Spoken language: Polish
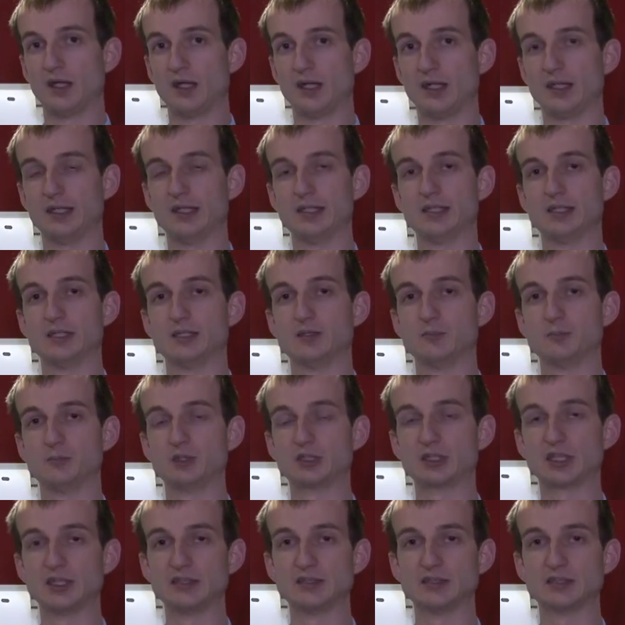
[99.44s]
E,
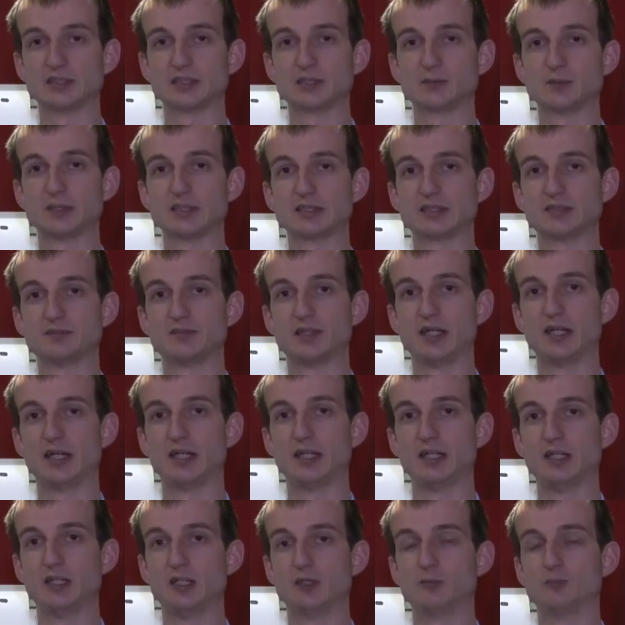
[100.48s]
mieszkańcy
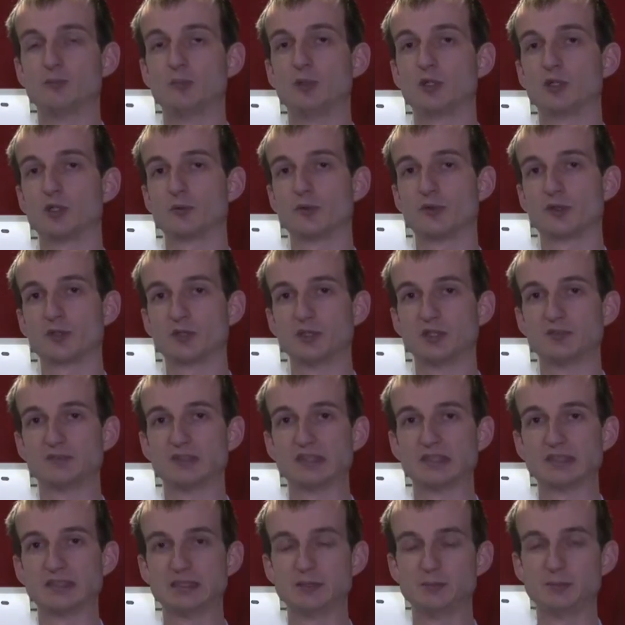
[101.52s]
sołectwa mogą
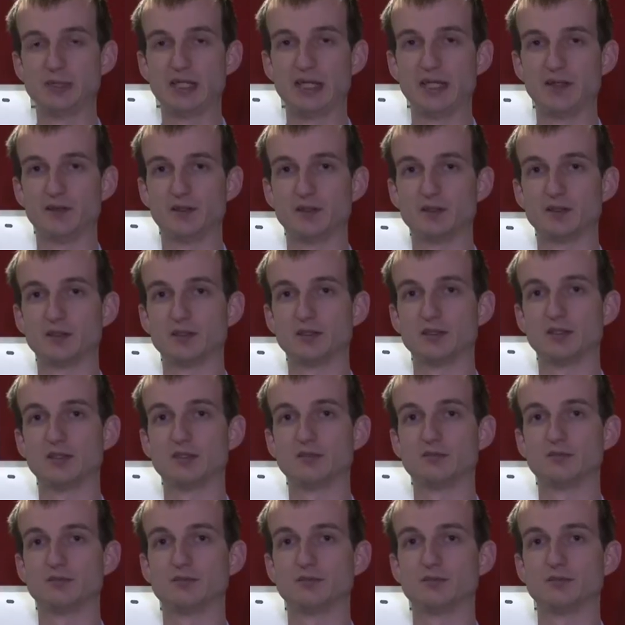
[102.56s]
dokonywać zmian e,
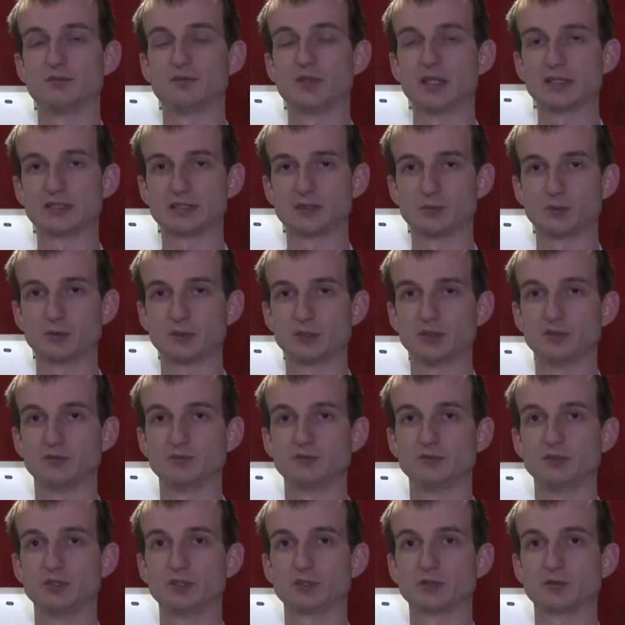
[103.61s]
wraz z złożonym
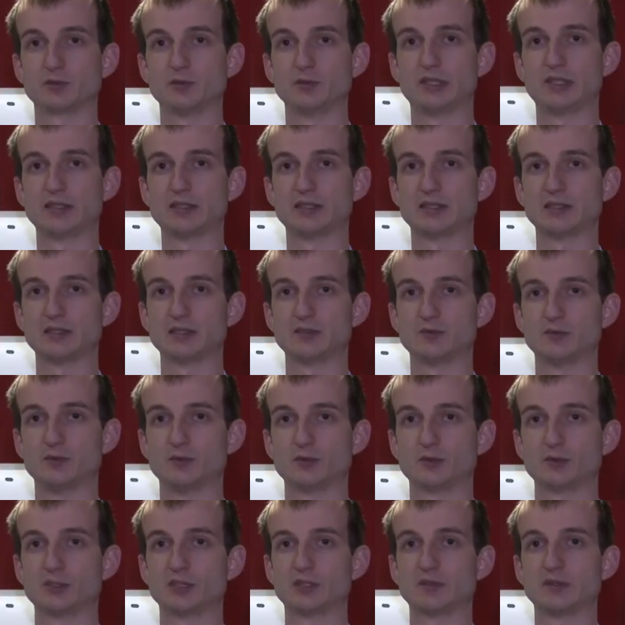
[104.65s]
wniosku na realizację
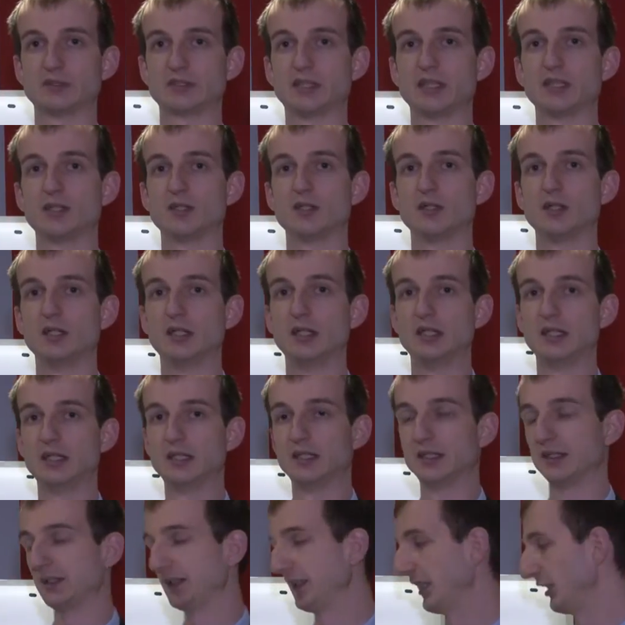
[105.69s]
funduszu sołeckiego.
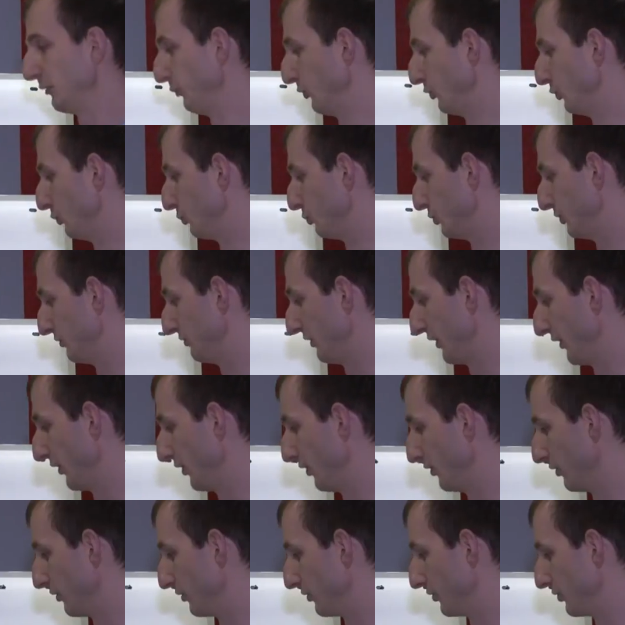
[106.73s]
Termin upływa
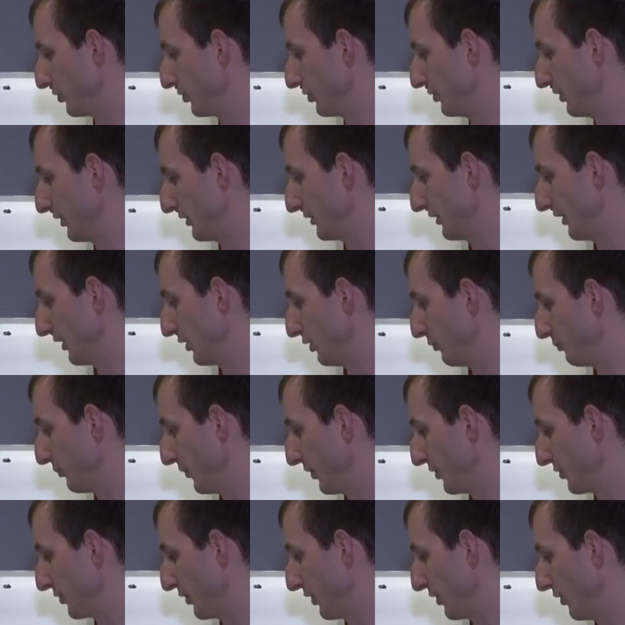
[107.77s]
do
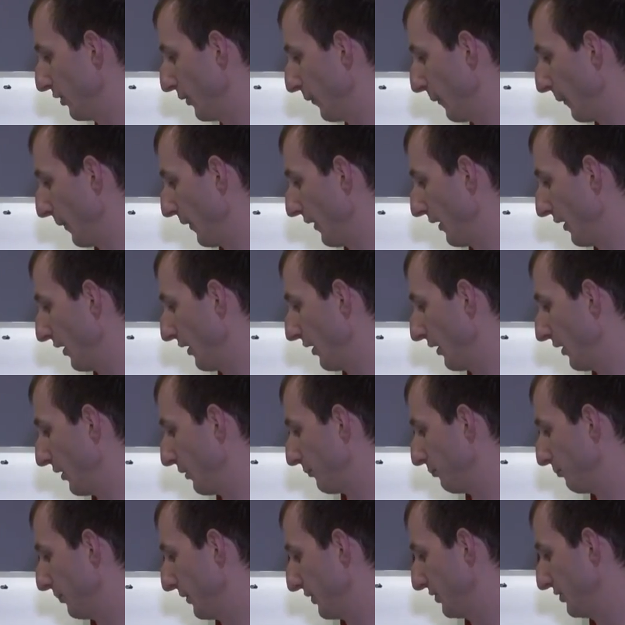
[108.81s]
31
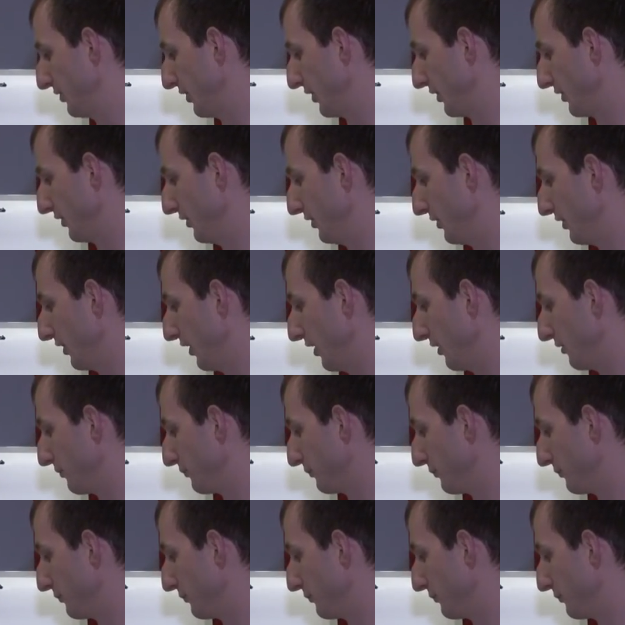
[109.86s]
października.